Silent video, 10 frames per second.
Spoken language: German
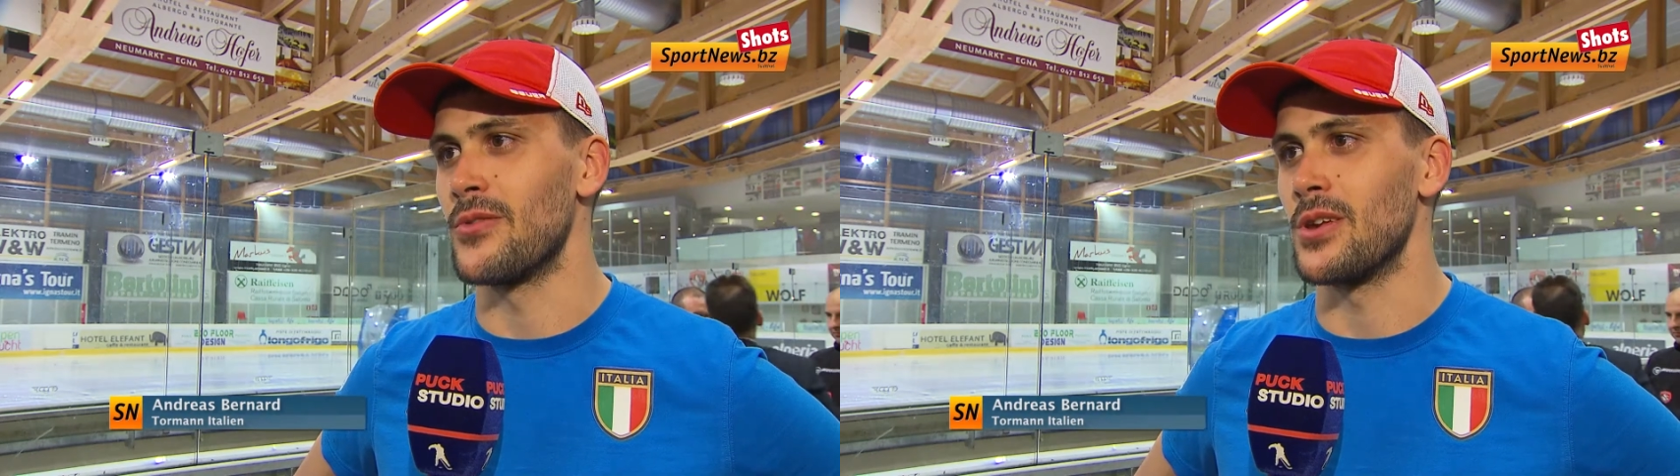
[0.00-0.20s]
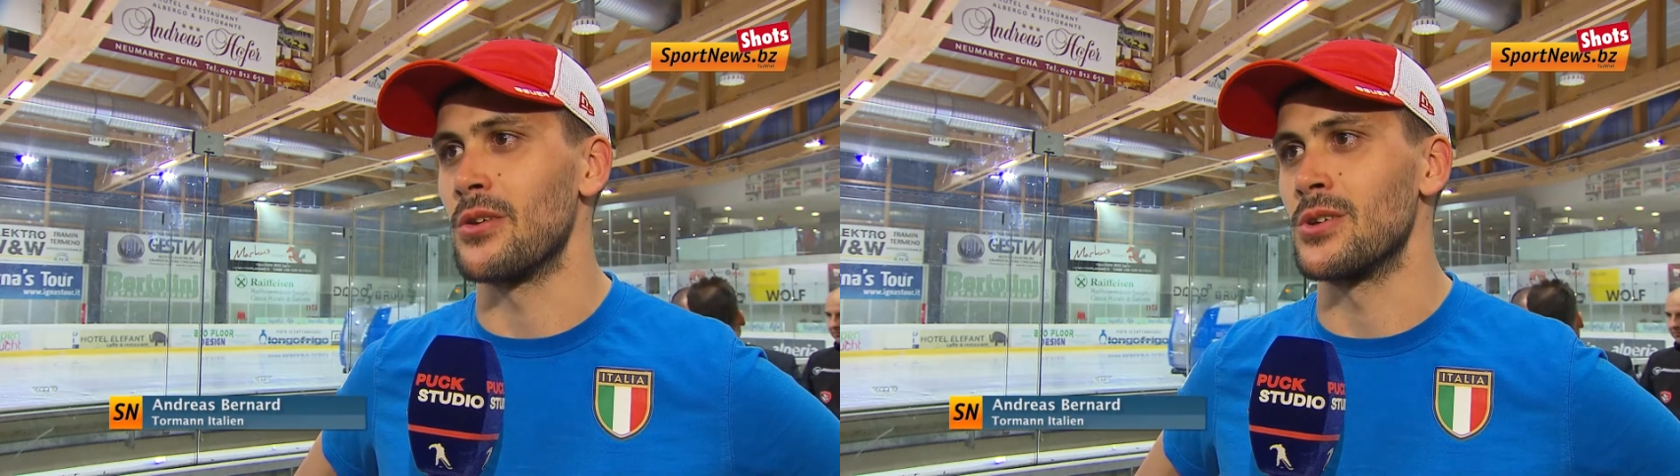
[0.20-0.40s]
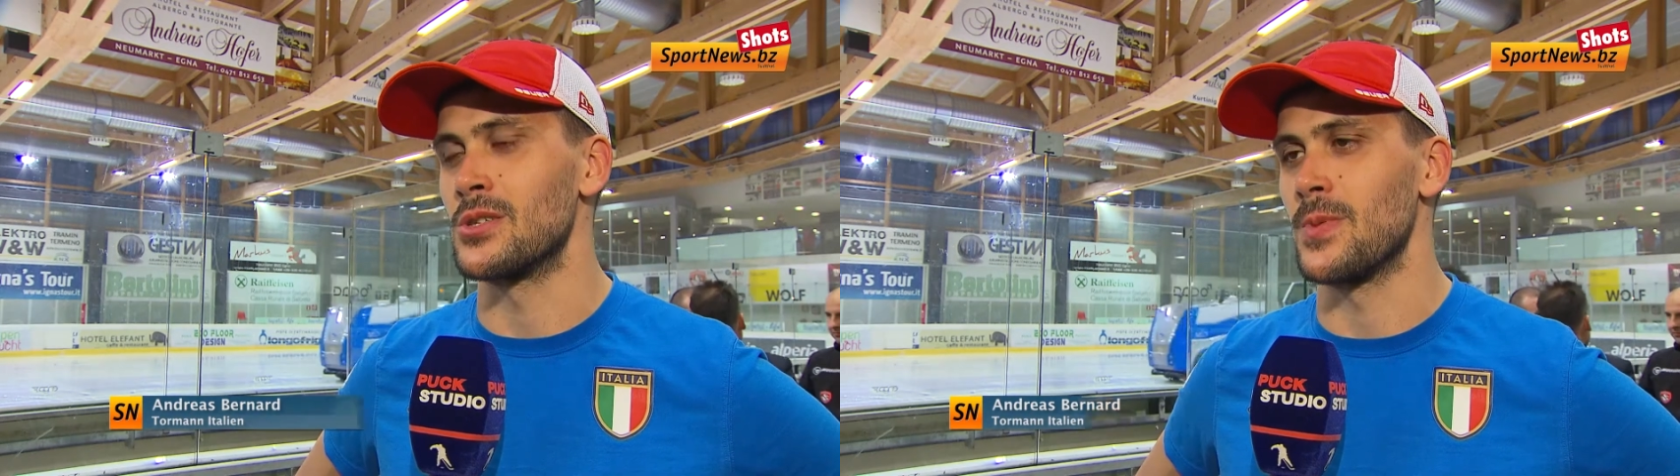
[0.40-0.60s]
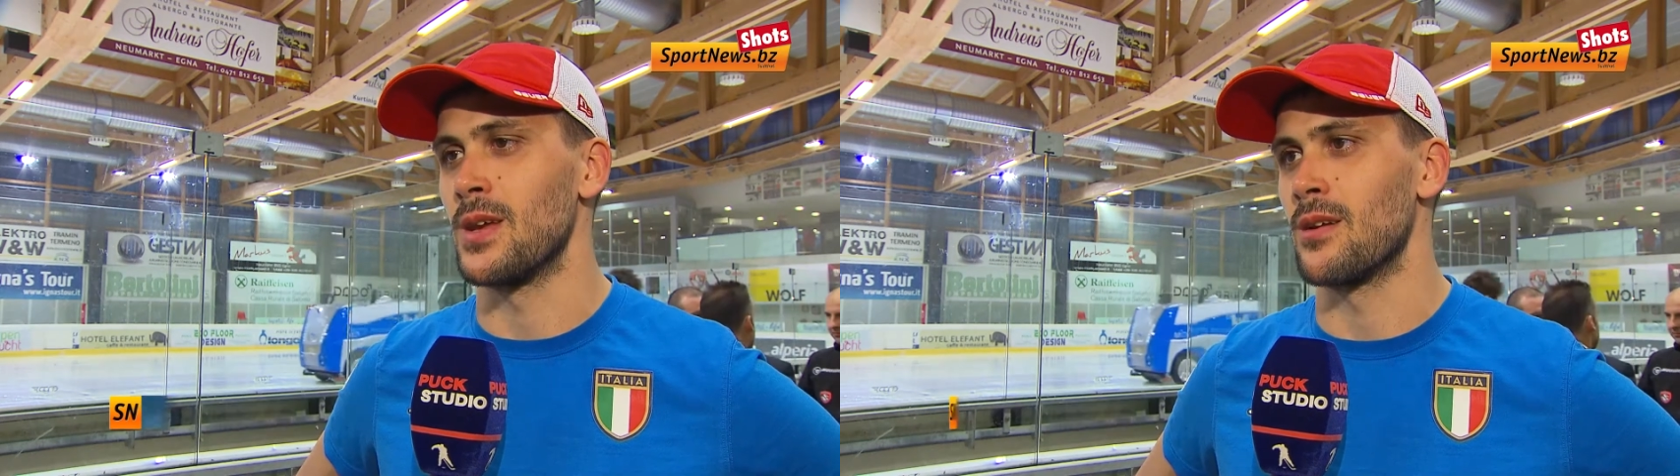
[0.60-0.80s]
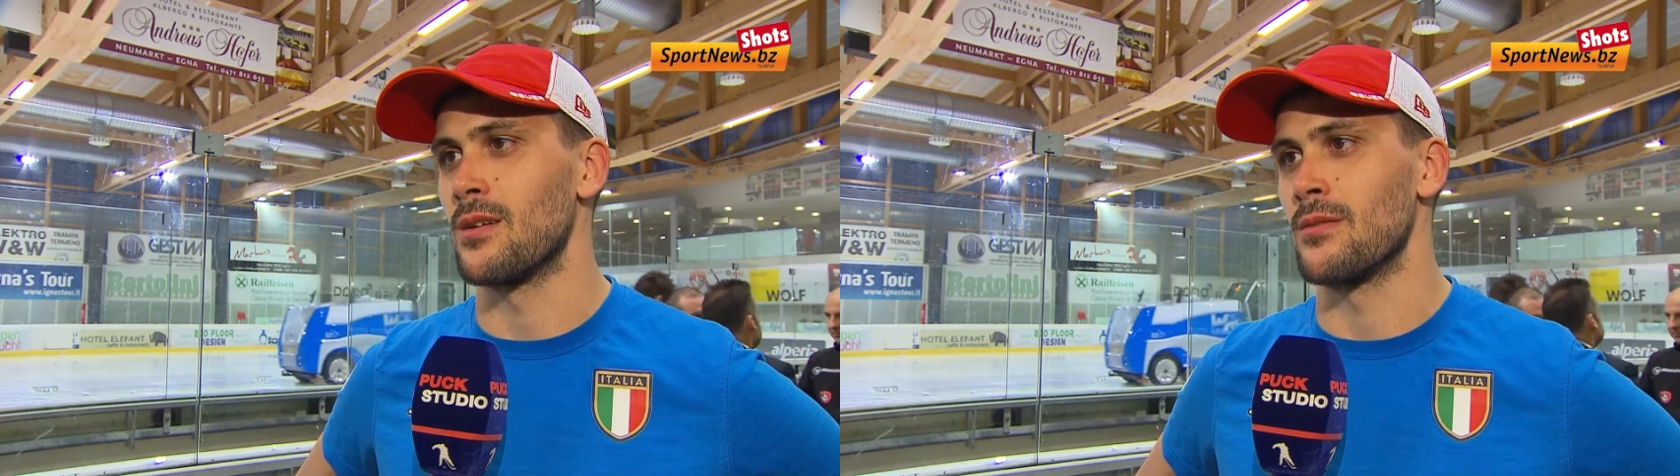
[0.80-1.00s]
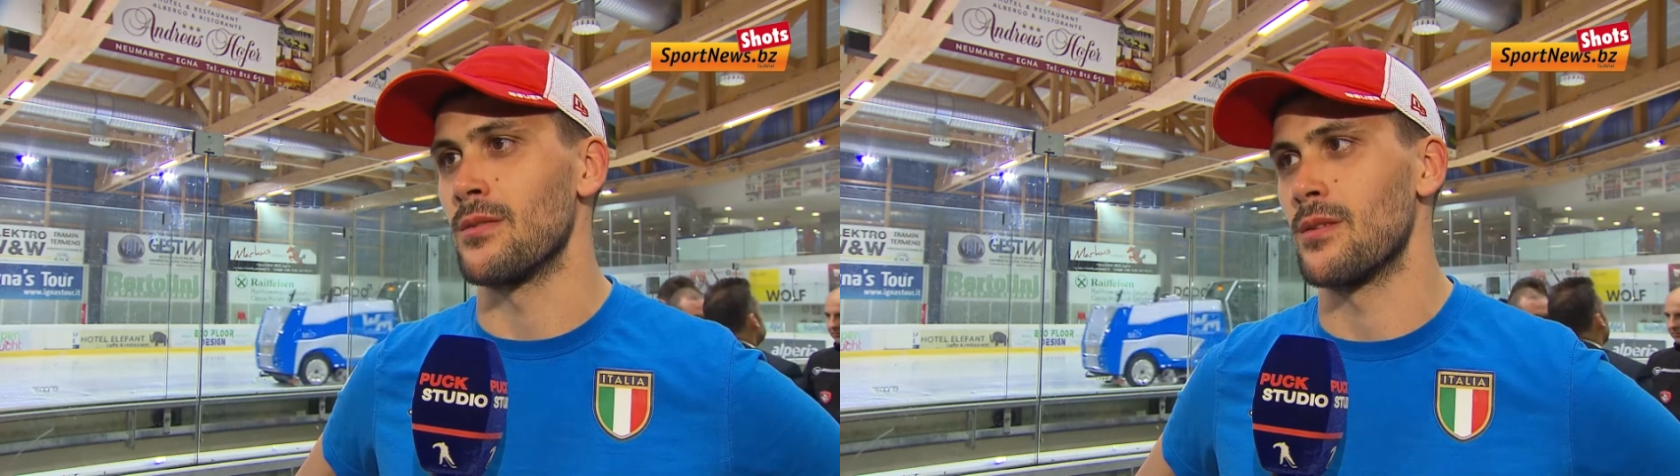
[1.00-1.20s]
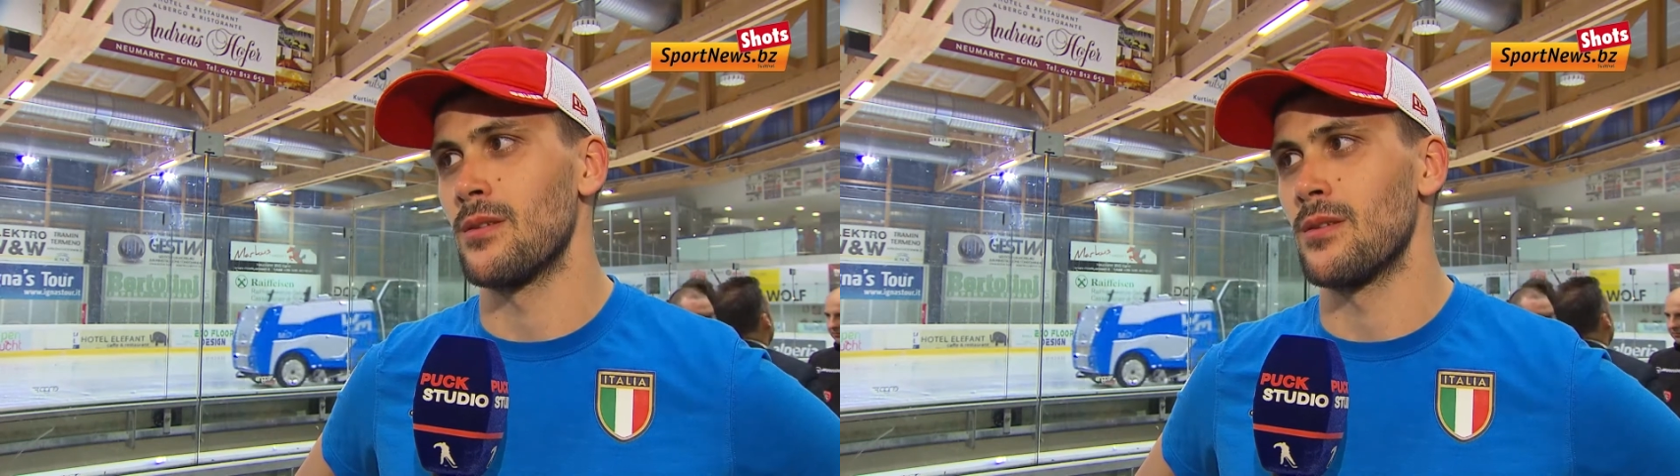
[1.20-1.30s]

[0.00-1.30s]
für die jungen Spieler. Und